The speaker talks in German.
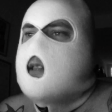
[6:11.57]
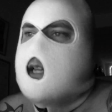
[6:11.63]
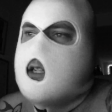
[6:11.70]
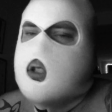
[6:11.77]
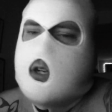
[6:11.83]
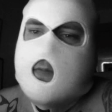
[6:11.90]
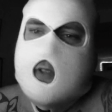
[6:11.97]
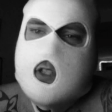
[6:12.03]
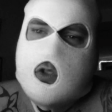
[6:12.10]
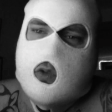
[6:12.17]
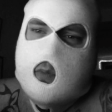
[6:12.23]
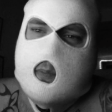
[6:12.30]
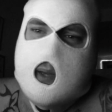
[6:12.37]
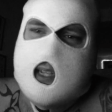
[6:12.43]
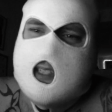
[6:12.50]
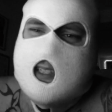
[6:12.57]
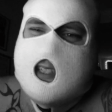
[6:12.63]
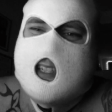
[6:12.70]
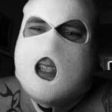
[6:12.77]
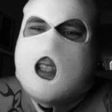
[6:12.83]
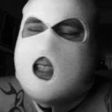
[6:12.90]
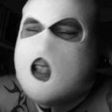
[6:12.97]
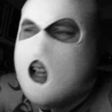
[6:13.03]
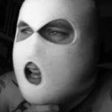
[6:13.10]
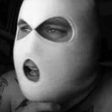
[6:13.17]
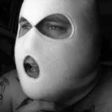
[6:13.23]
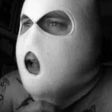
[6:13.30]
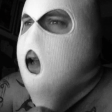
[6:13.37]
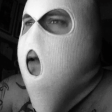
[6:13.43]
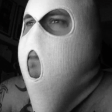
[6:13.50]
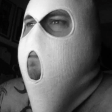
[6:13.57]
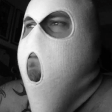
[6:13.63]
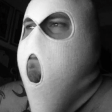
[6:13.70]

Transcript: Dann kommen wir zu beste Idee.